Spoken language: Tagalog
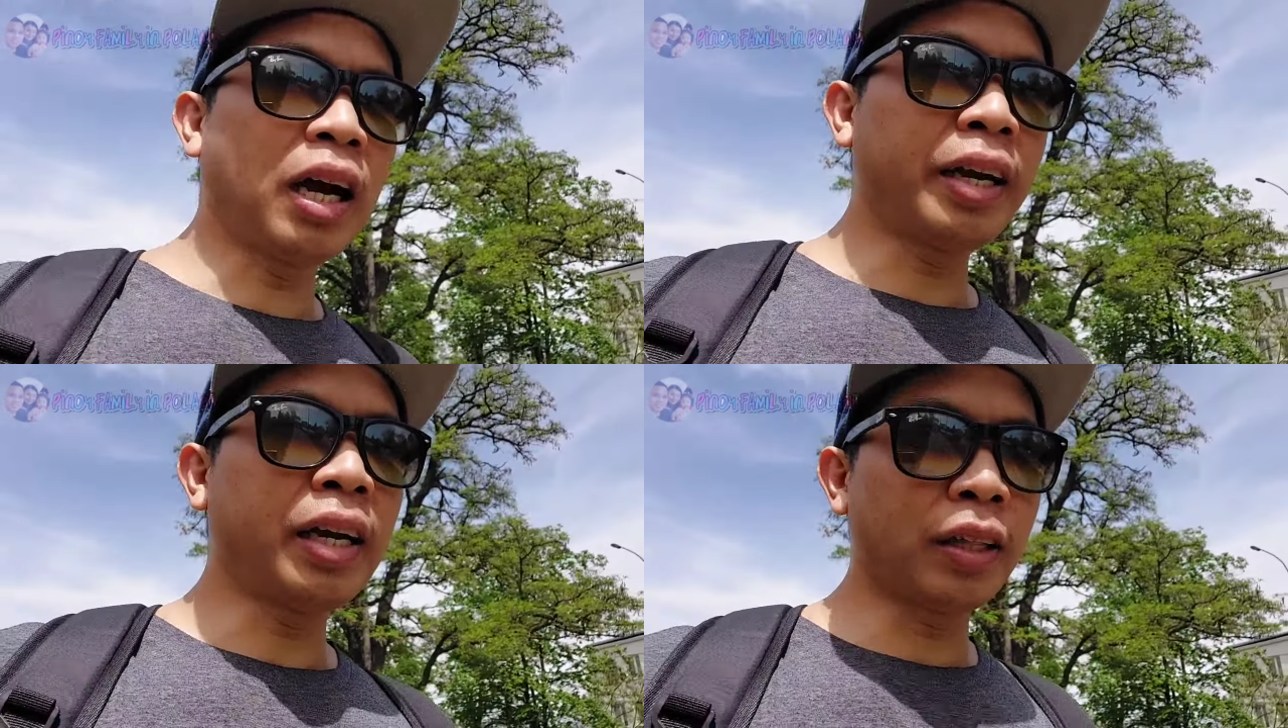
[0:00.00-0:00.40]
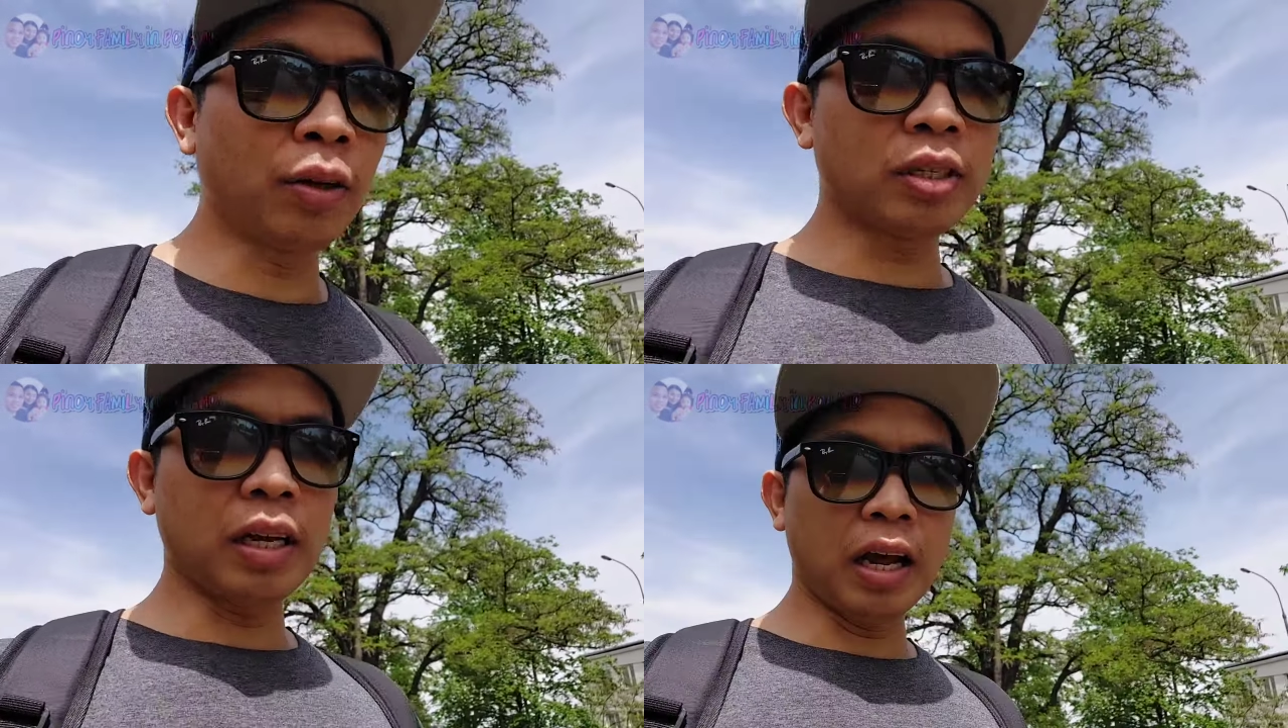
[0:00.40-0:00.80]
na nga nila
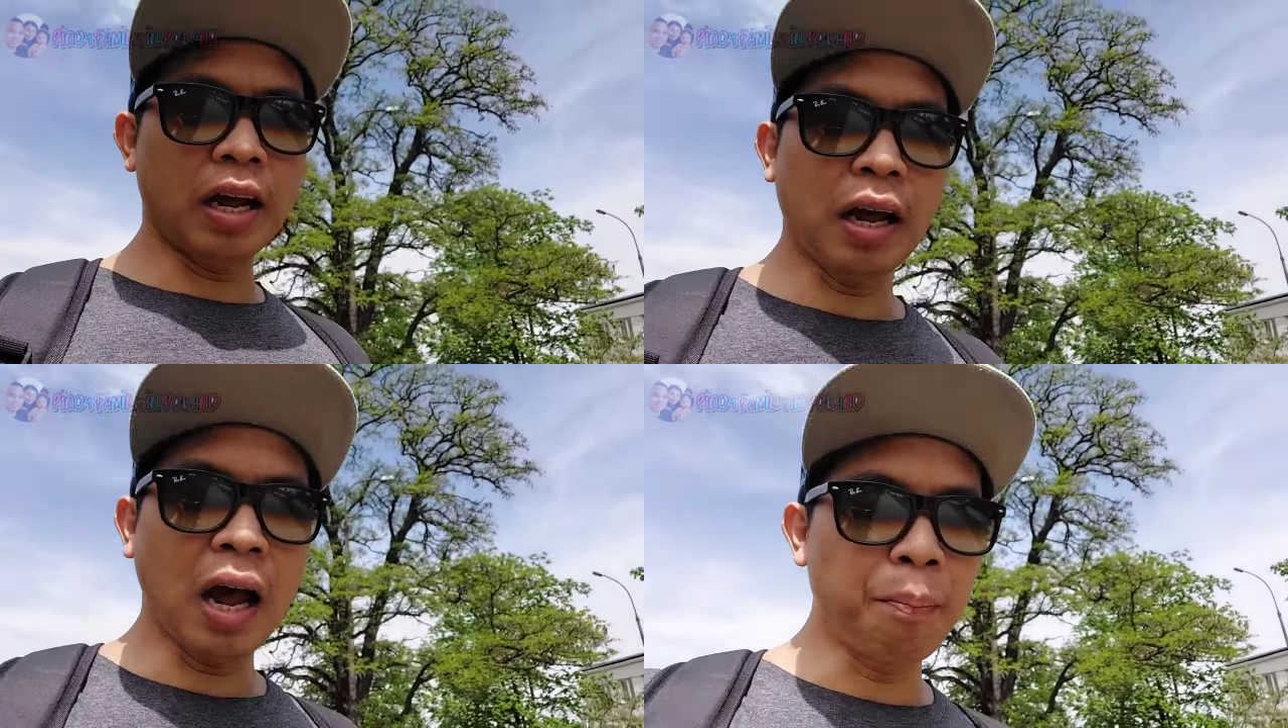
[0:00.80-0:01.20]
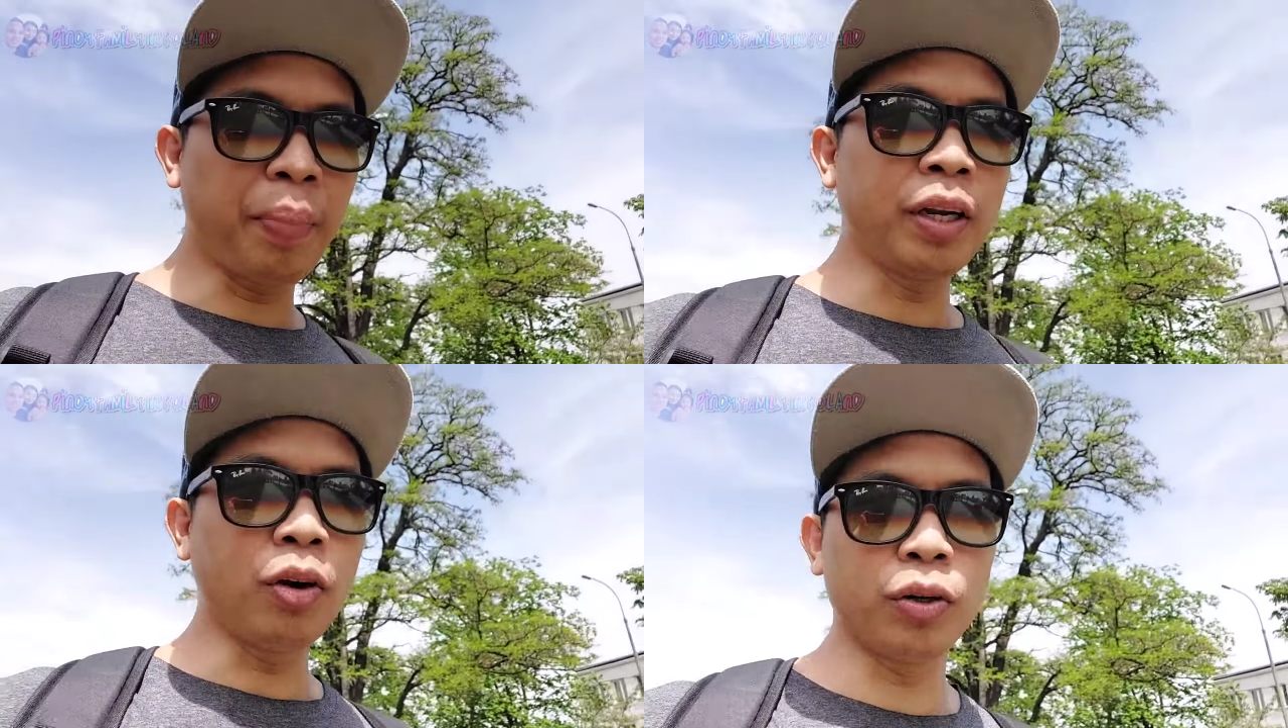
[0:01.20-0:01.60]
doon sa
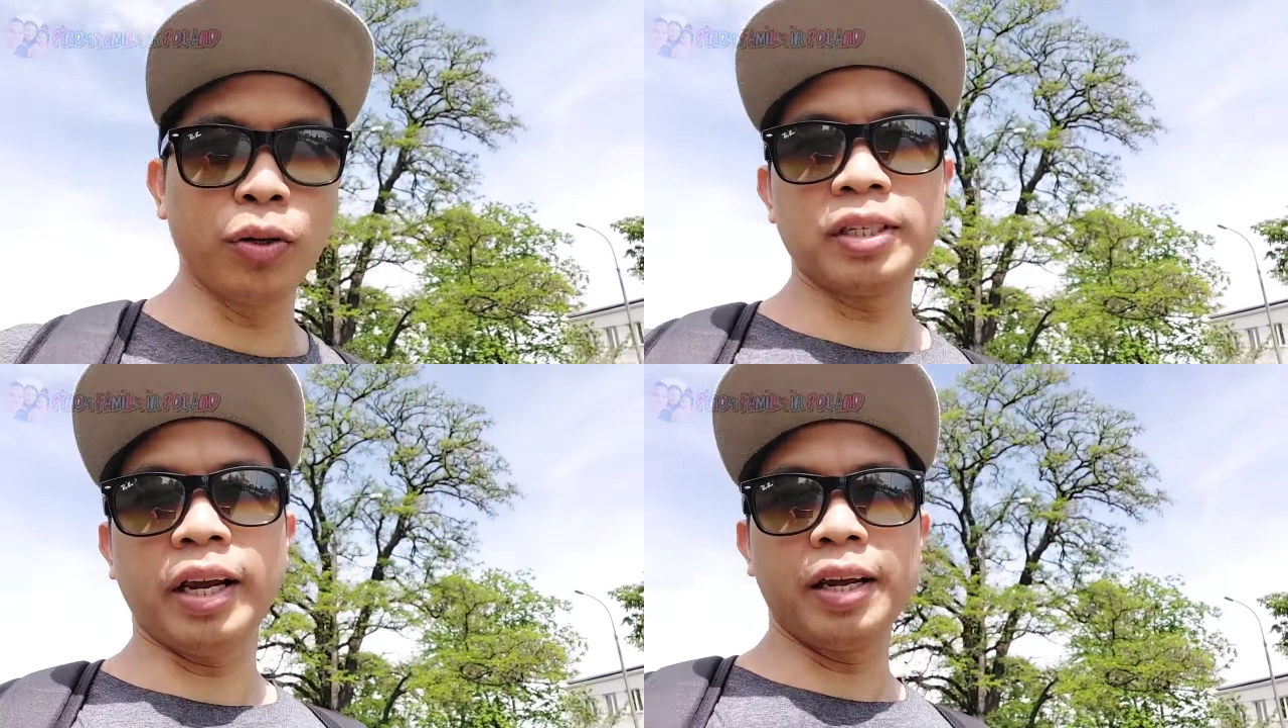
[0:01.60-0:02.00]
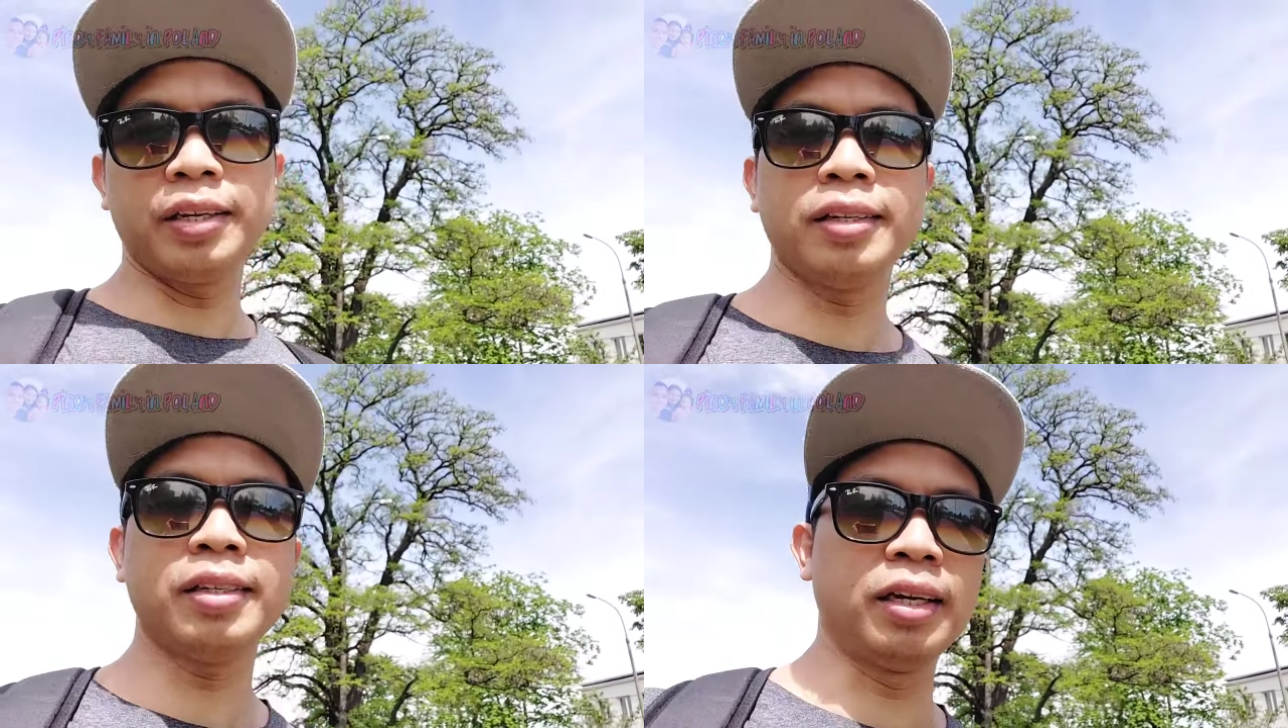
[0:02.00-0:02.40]
company or doon sa
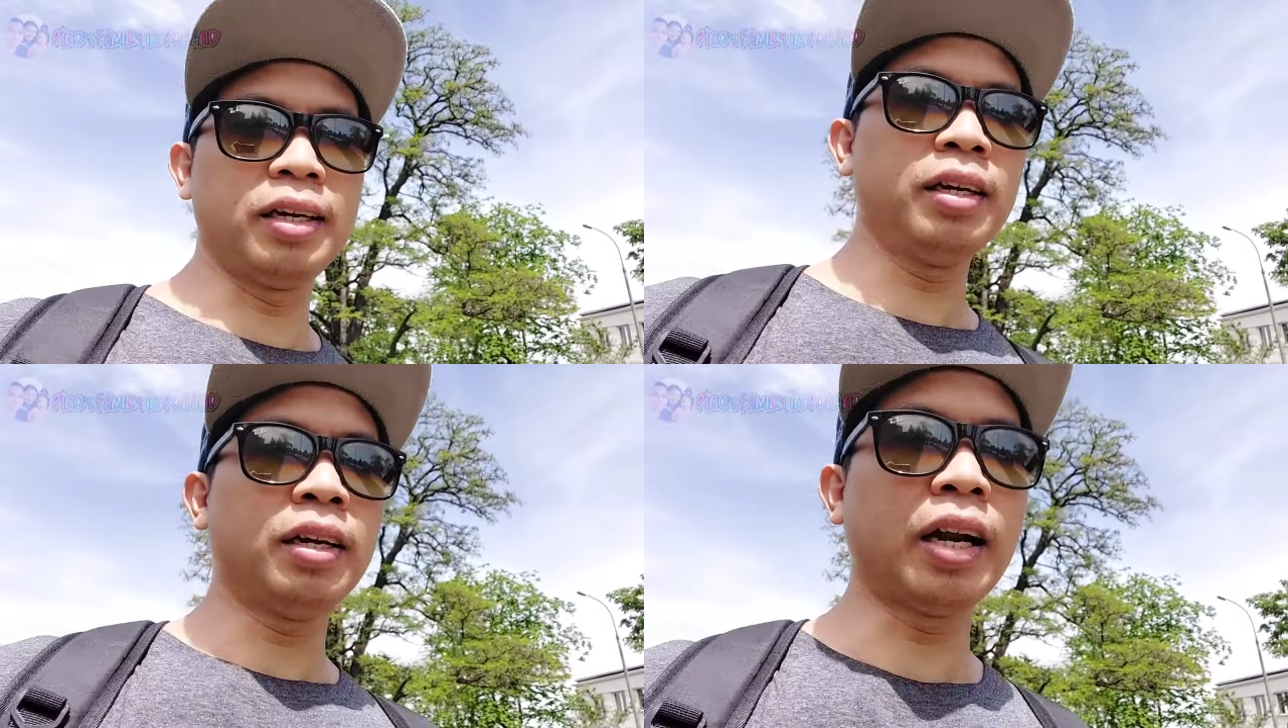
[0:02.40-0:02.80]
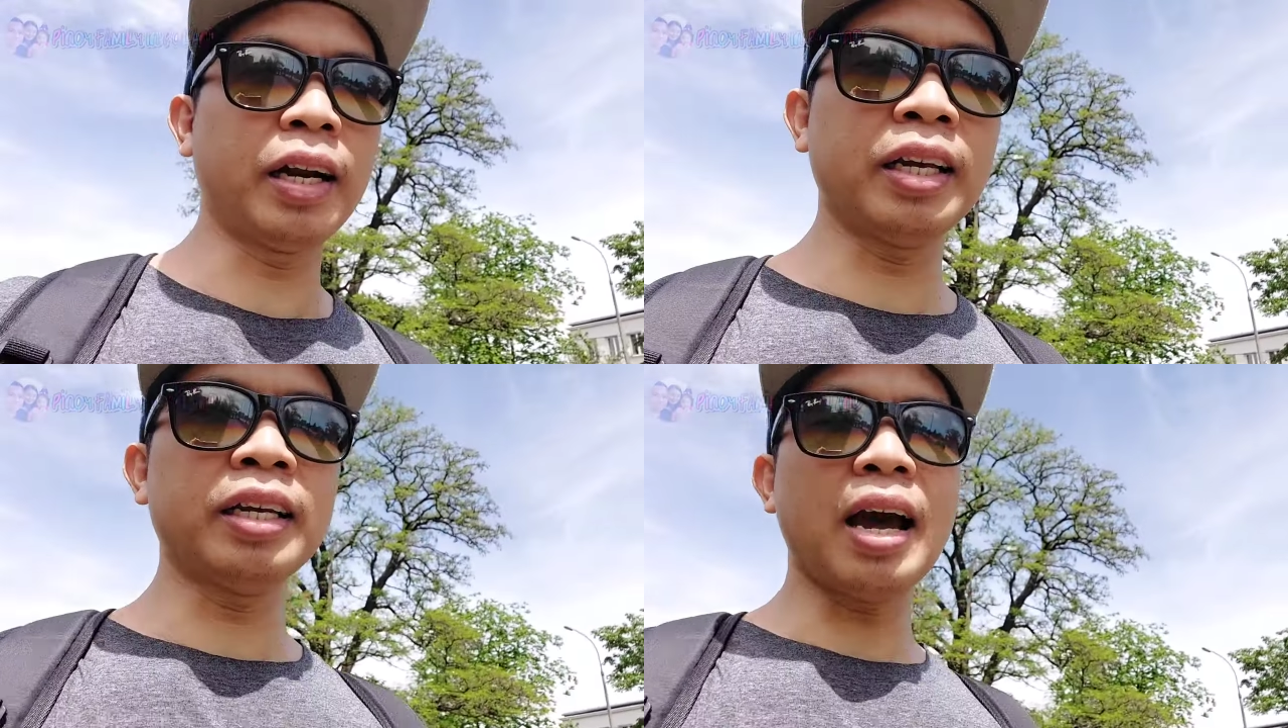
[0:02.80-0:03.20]
agency
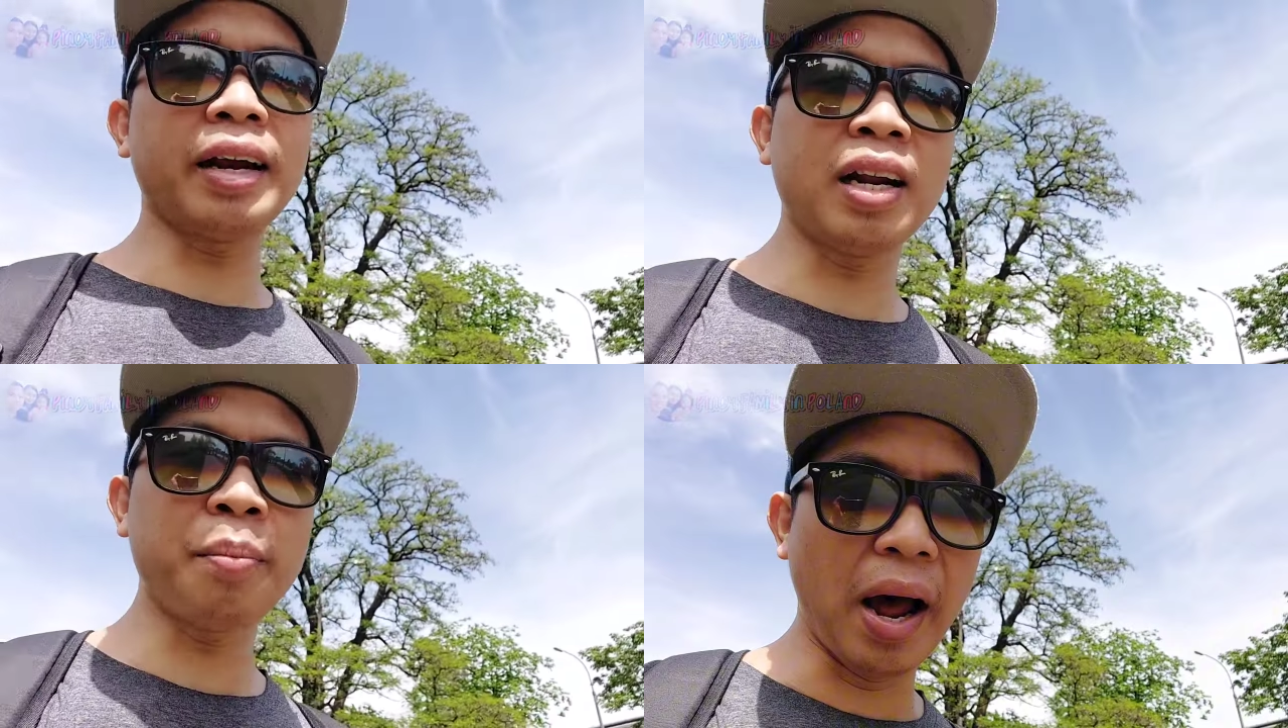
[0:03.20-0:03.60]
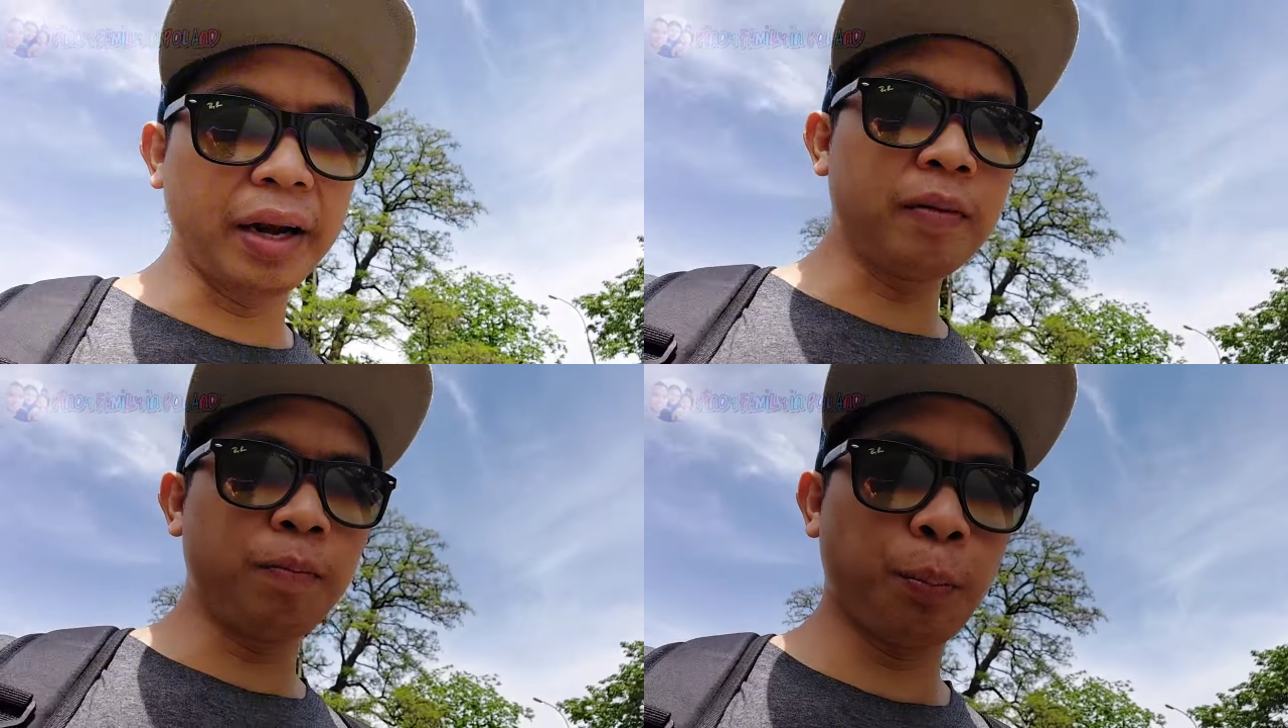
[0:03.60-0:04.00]
ang nangyayari naman